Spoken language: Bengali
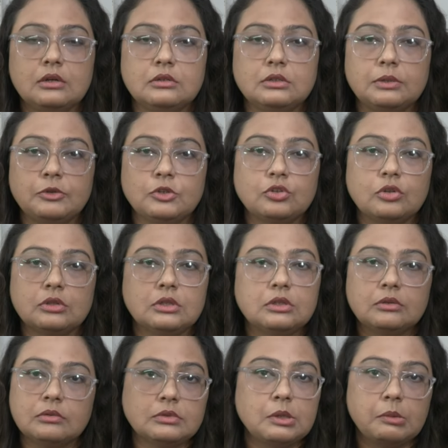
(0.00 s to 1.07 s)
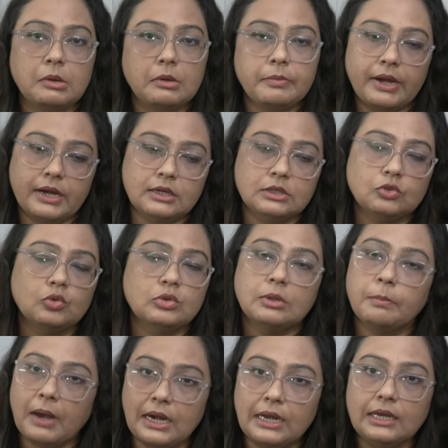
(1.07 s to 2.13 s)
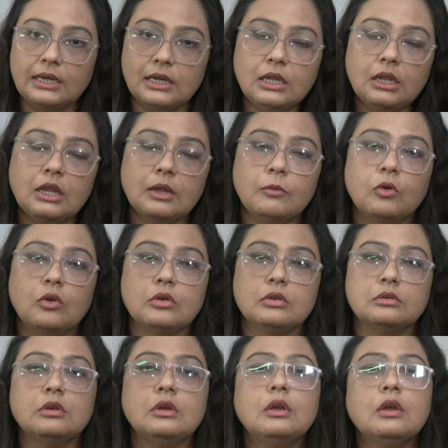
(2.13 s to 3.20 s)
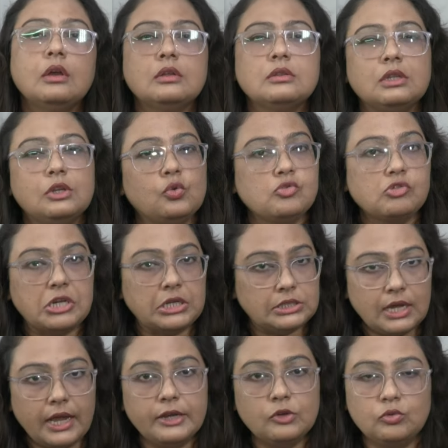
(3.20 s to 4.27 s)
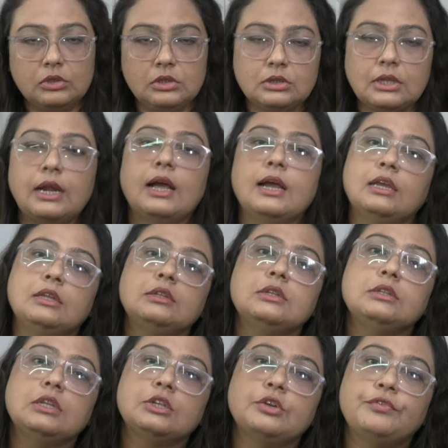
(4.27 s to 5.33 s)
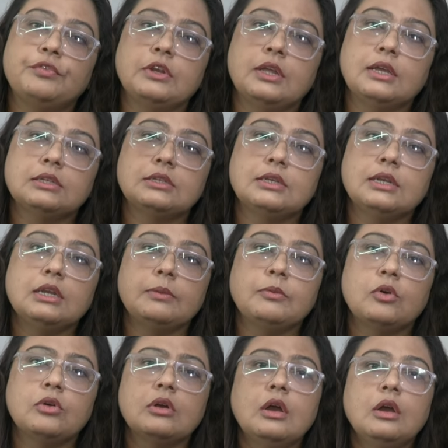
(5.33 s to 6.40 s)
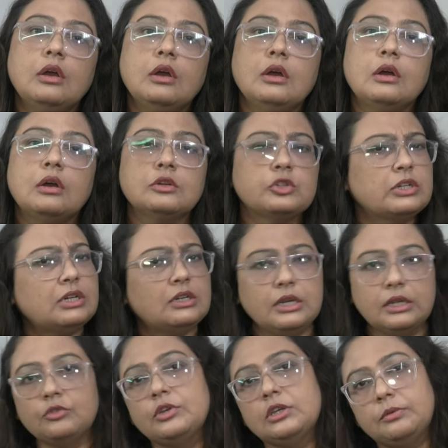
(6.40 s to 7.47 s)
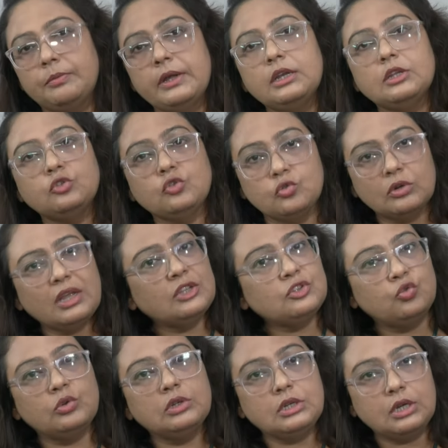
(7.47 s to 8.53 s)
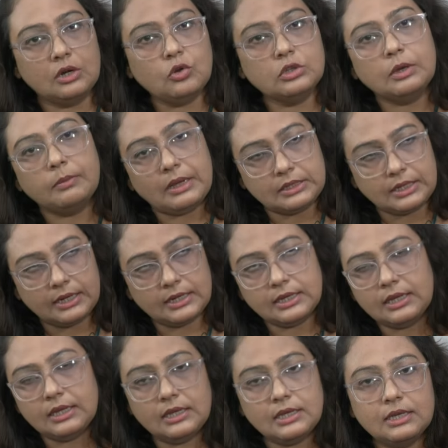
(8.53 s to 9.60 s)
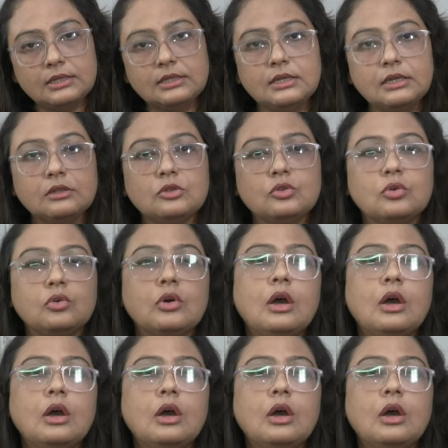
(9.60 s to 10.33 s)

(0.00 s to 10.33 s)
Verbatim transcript: টিমের সাথে সেভাবে প্র্যাকটিস করতে পারেননি এবং তিনি উড়িষ্যা যান উনি তার আগেই তিনি দেশে ফিরে গেছিলেন এবং সেটা ঠিক ট্রিটমেন্টের জন্য নয় ছুটিটার কথা মাথায় রেখেই গিয়েছিলেন তো